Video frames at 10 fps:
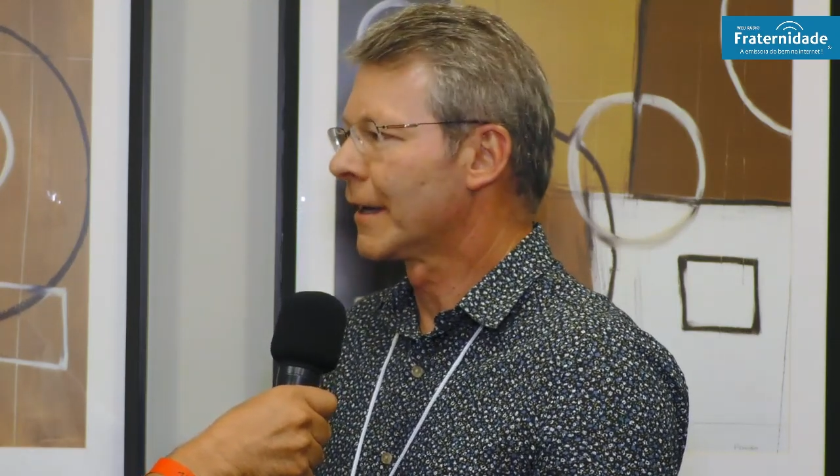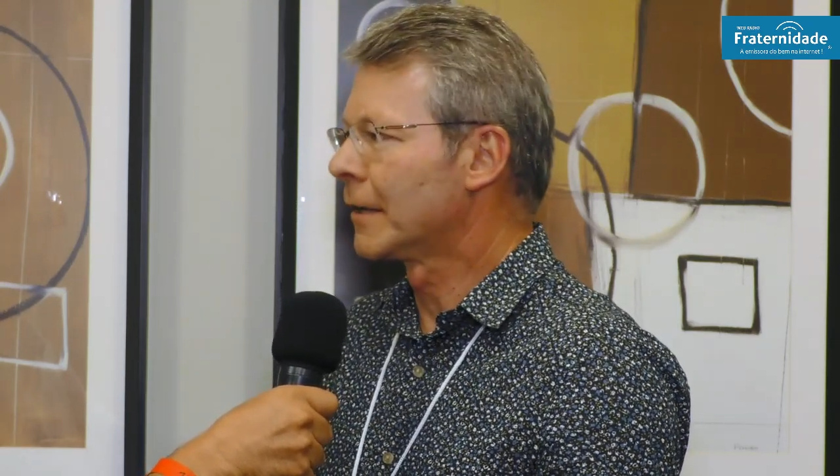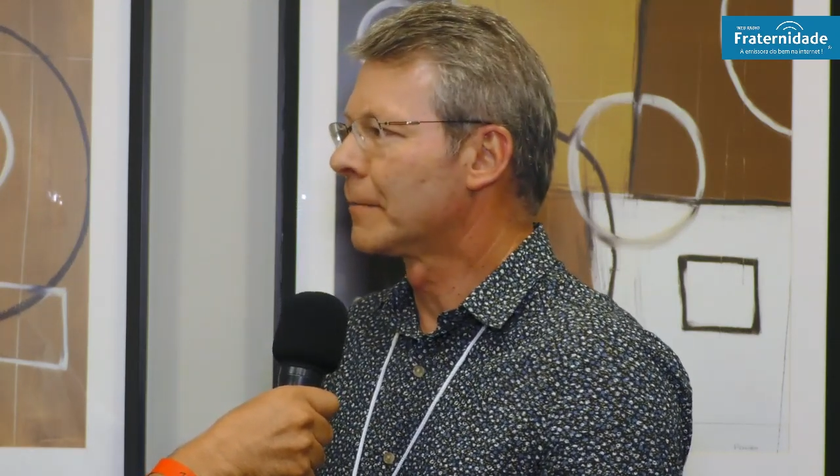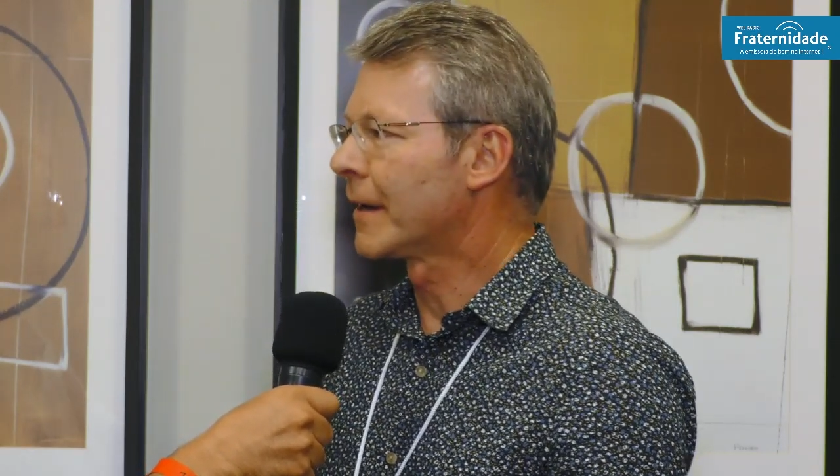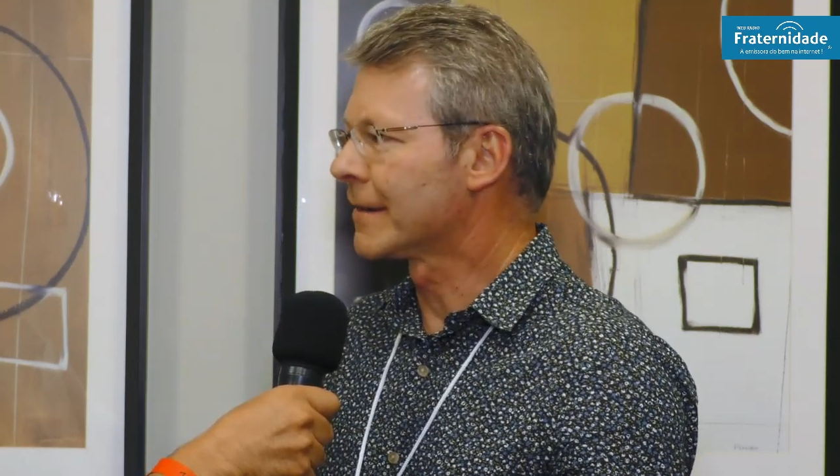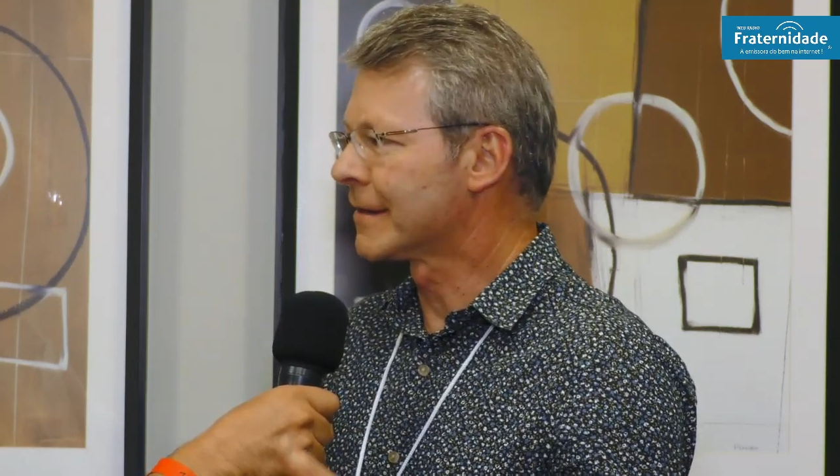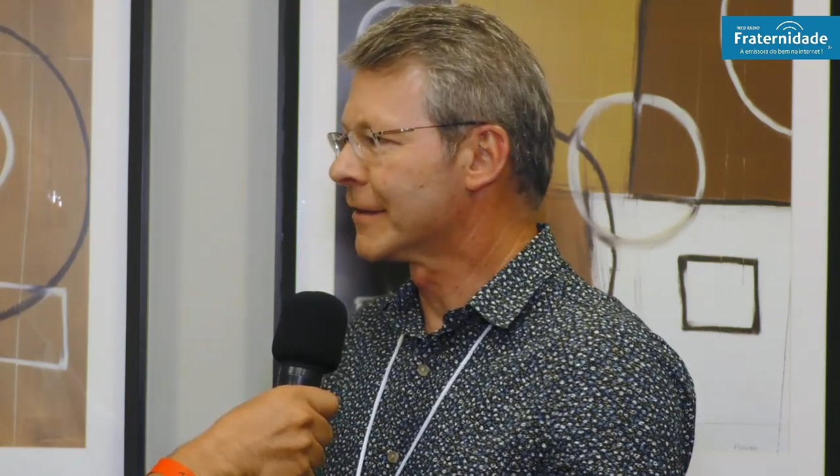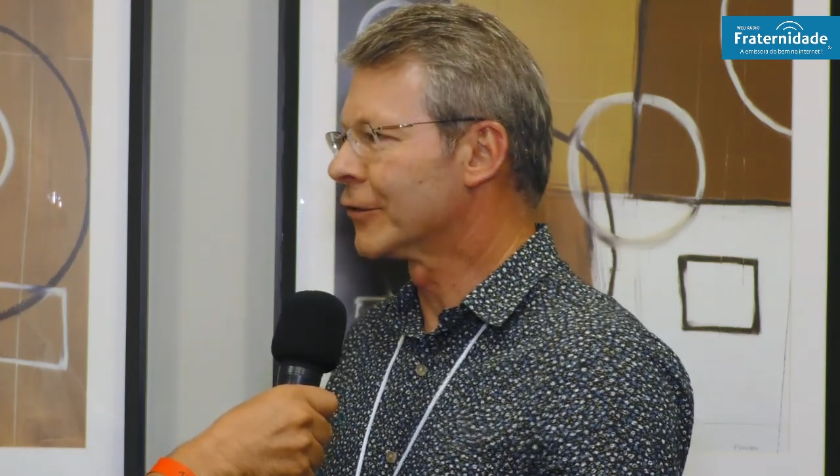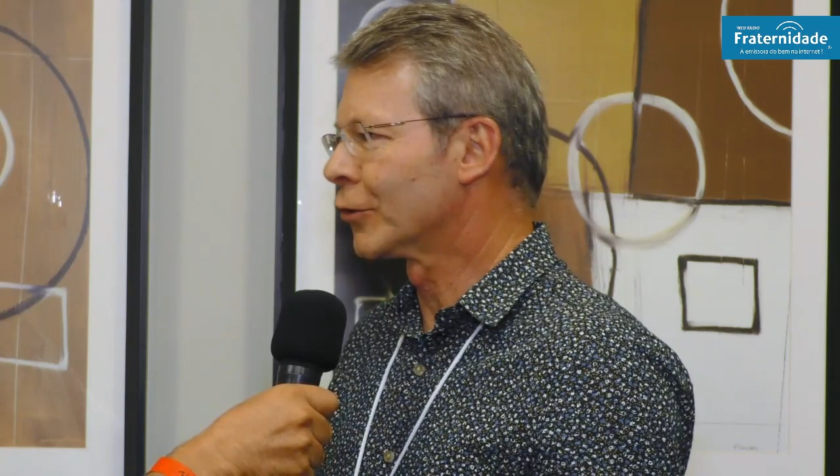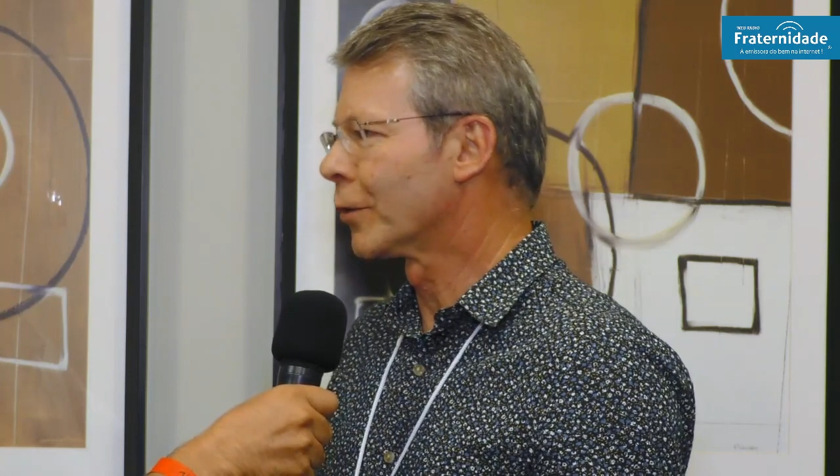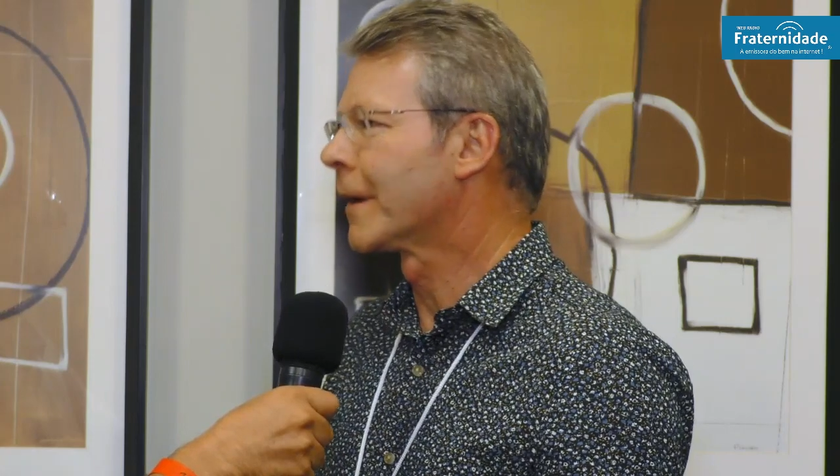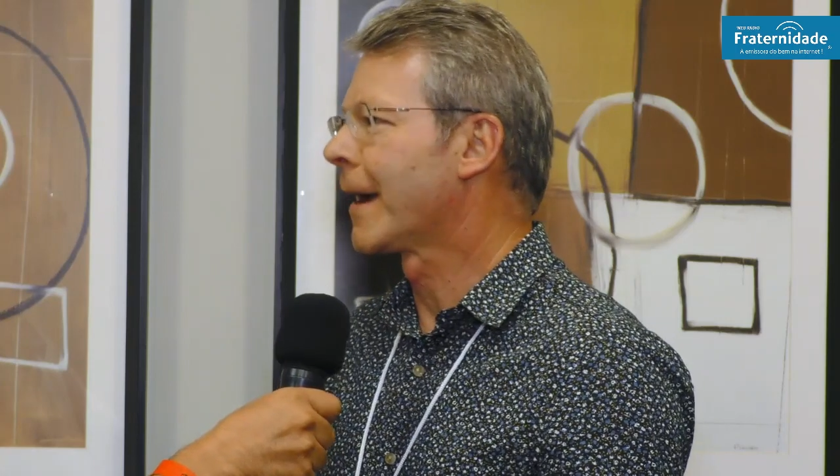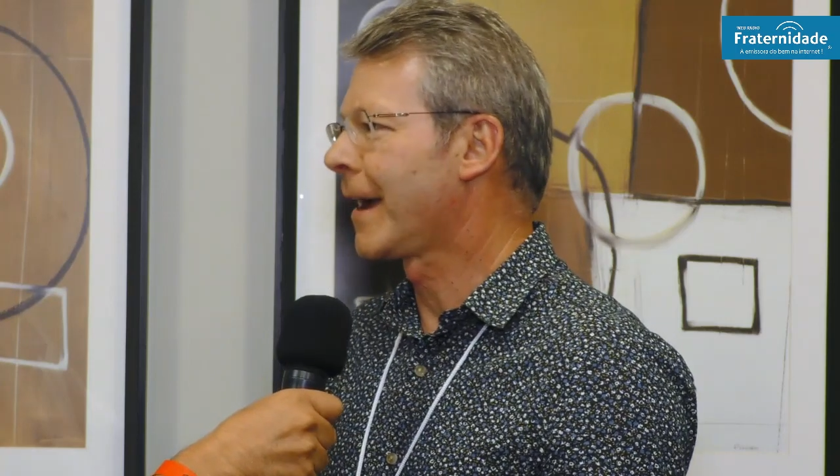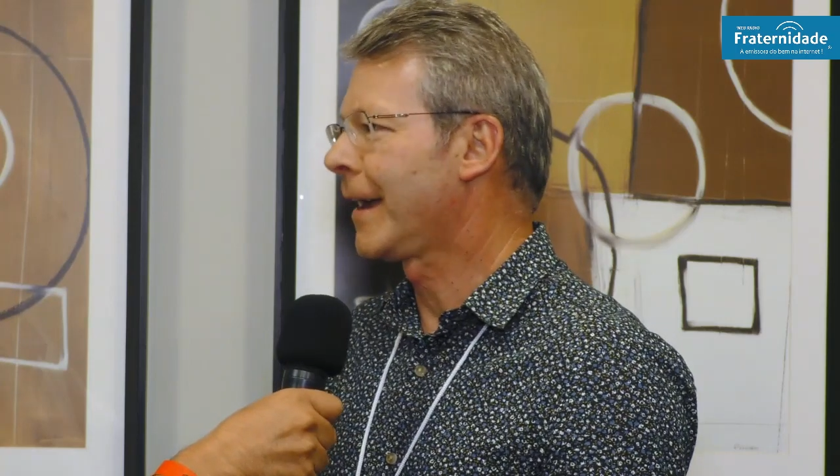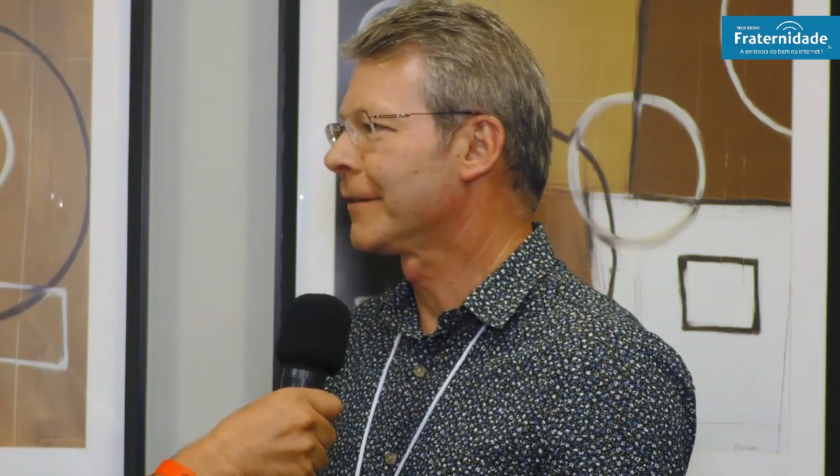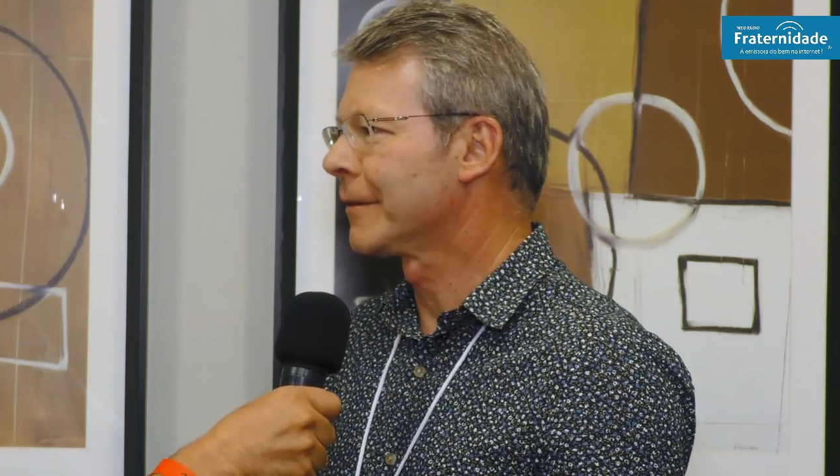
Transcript: aquele prazer de tocar,